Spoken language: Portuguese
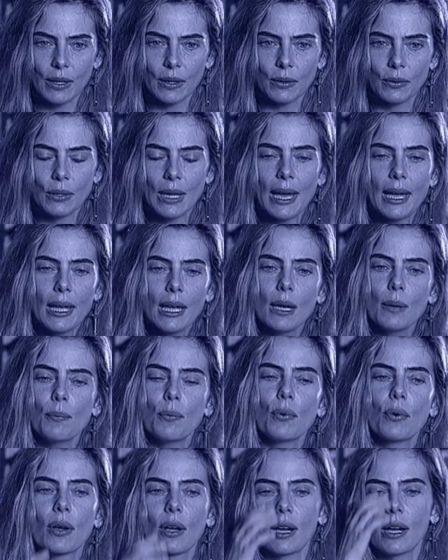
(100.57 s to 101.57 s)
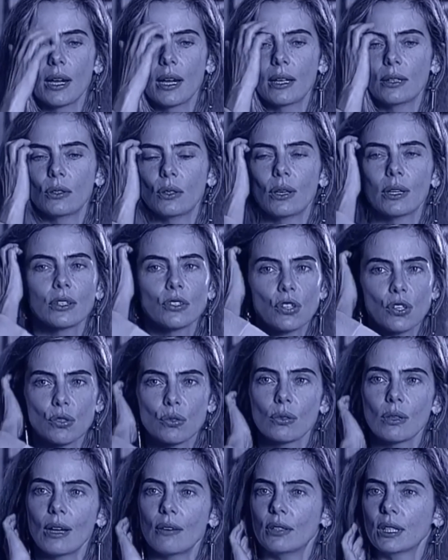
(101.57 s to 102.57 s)
Na época, a droga te
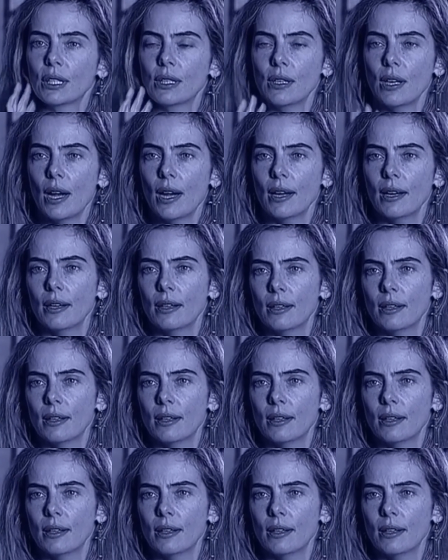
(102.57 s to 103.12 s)
ajudava a criar?